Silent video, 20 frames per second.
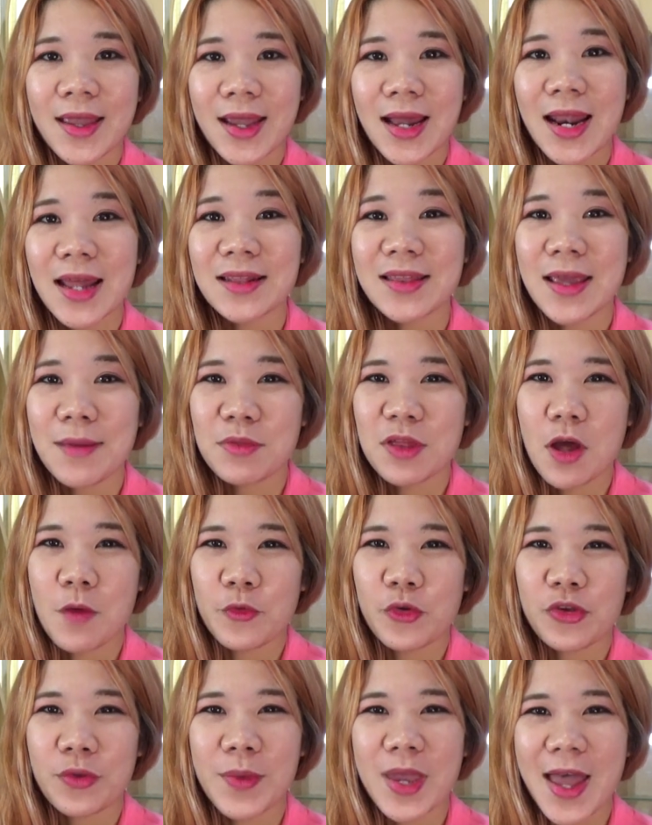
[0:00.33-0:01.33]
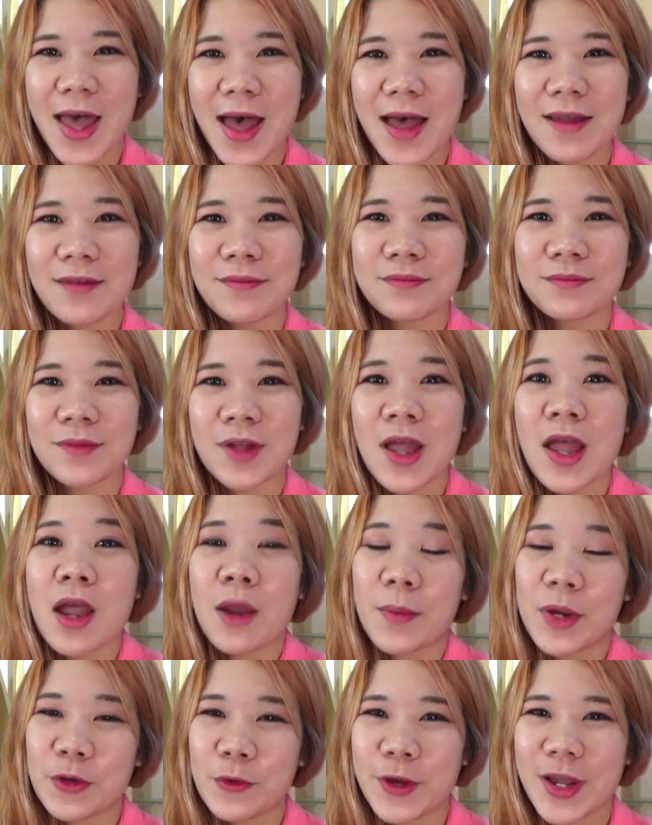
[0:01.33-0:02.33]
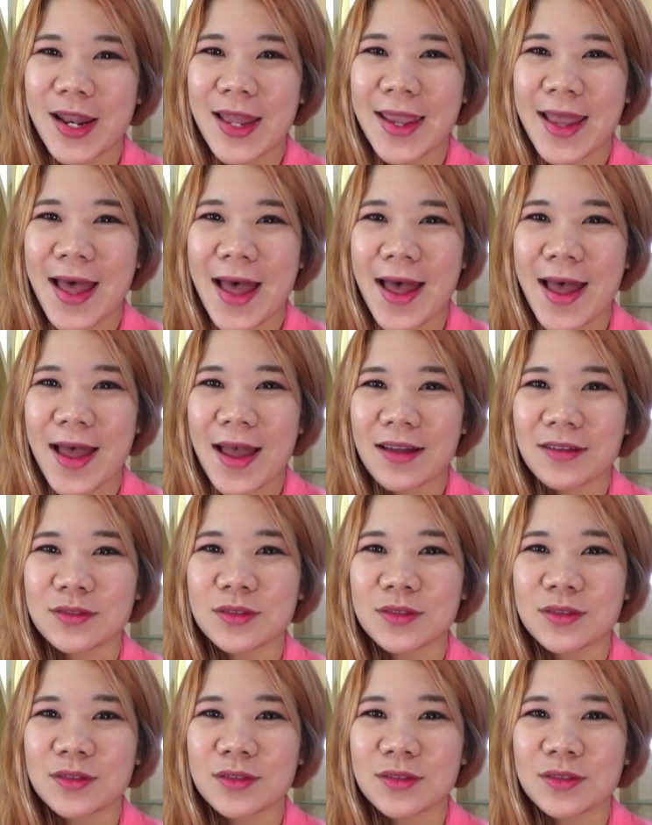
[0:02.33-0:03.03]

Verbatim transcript: กำลังเตรียมสอบอยู่ใช่ไหมคะ มาดูกันเลยค่ะ